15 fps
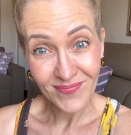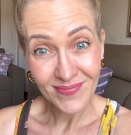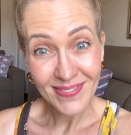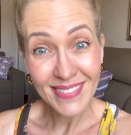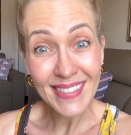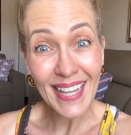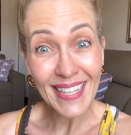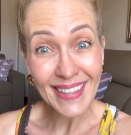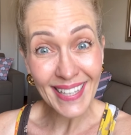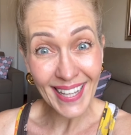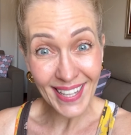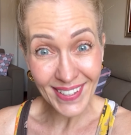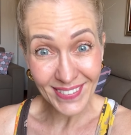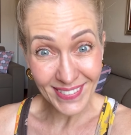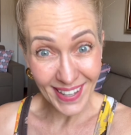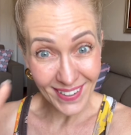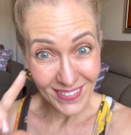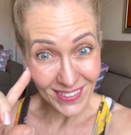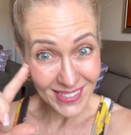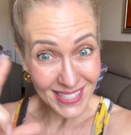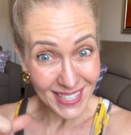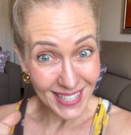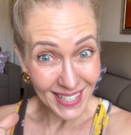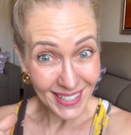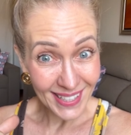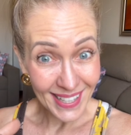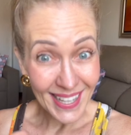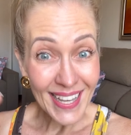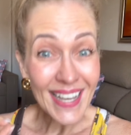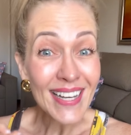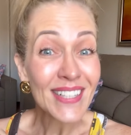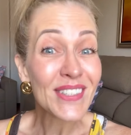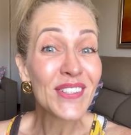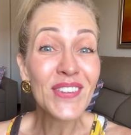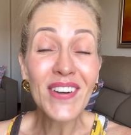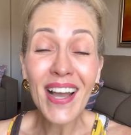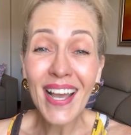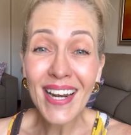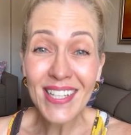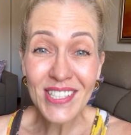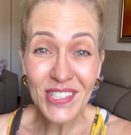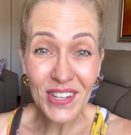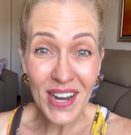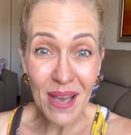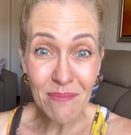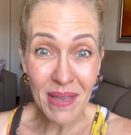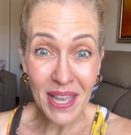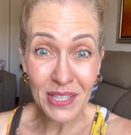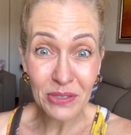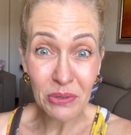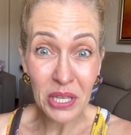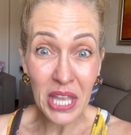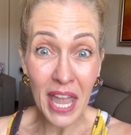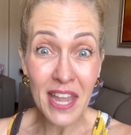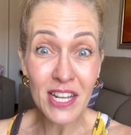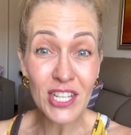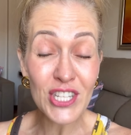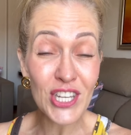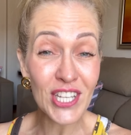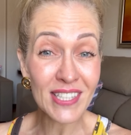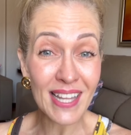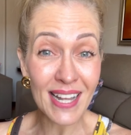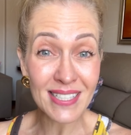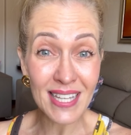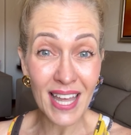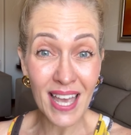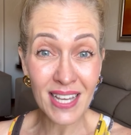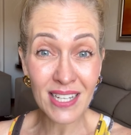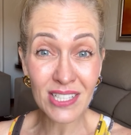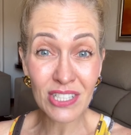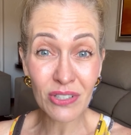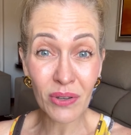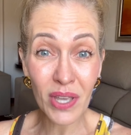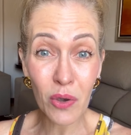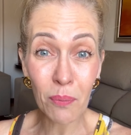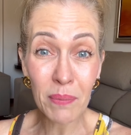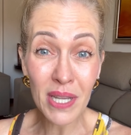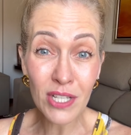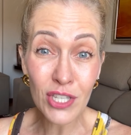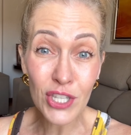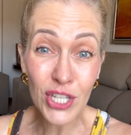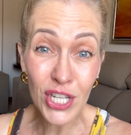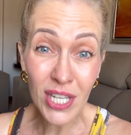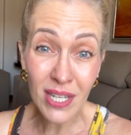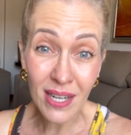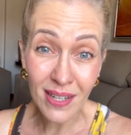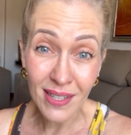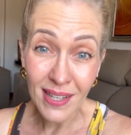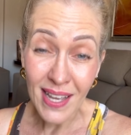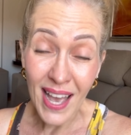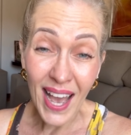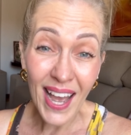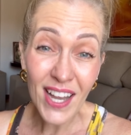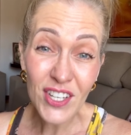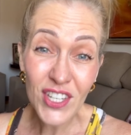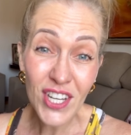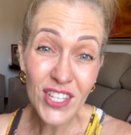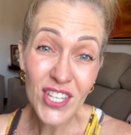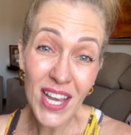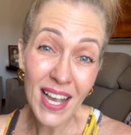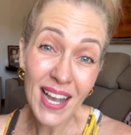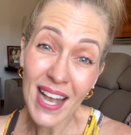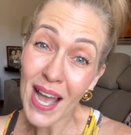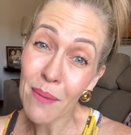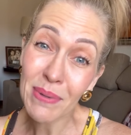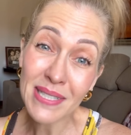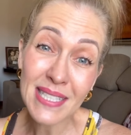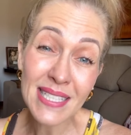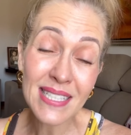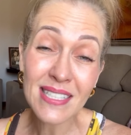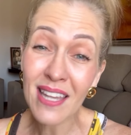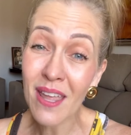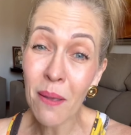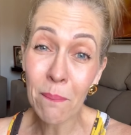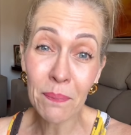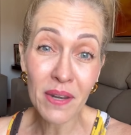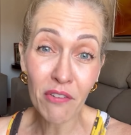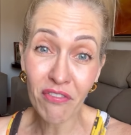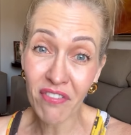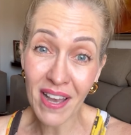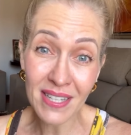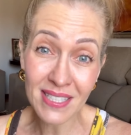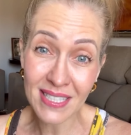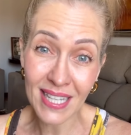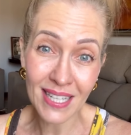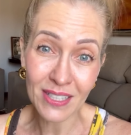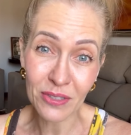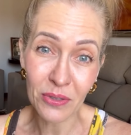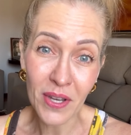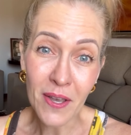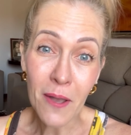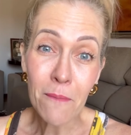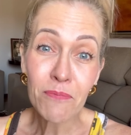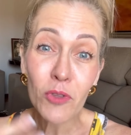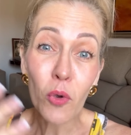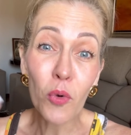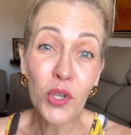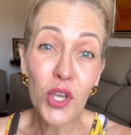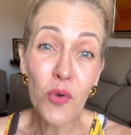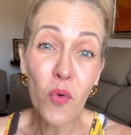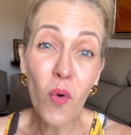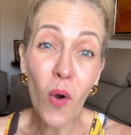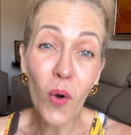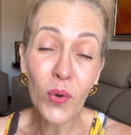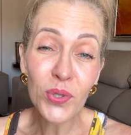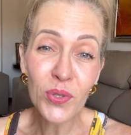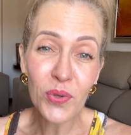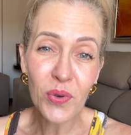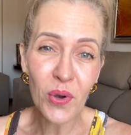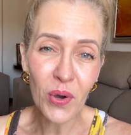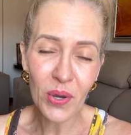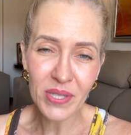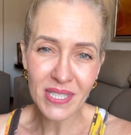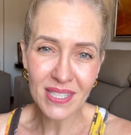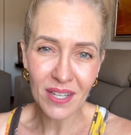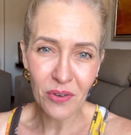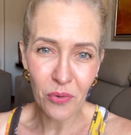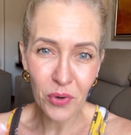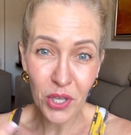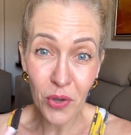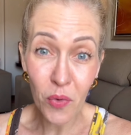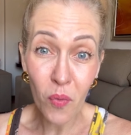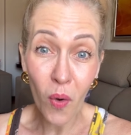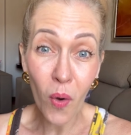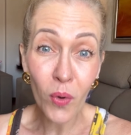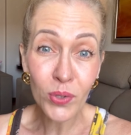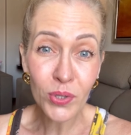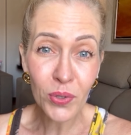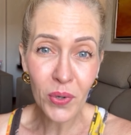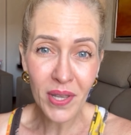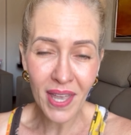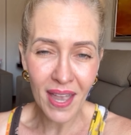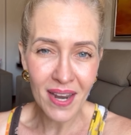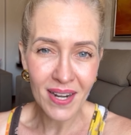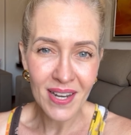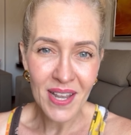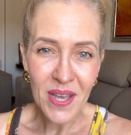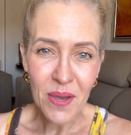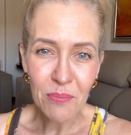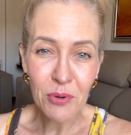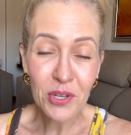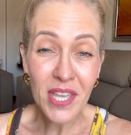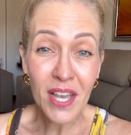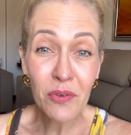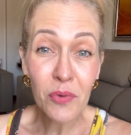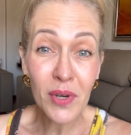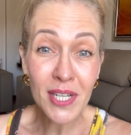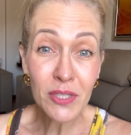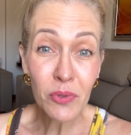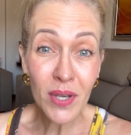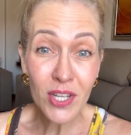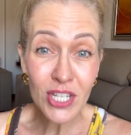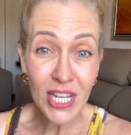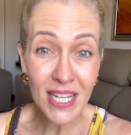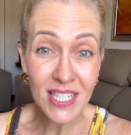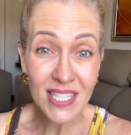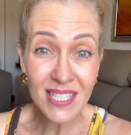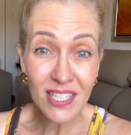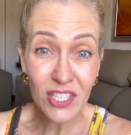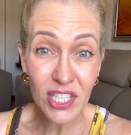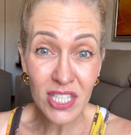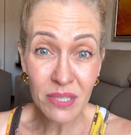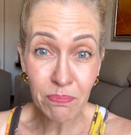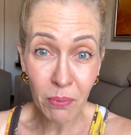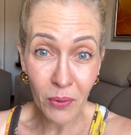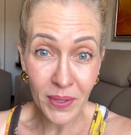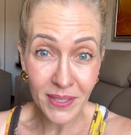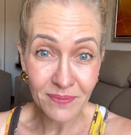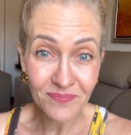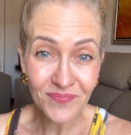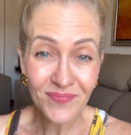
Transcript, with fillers: Entenderam o negócio aí? Num relacionamento, quem dita as regras sou eu. Mentira! A gente acaba sempre fazendo o que o outro gosta, o que o outro quer, porque quando a gente se dispõe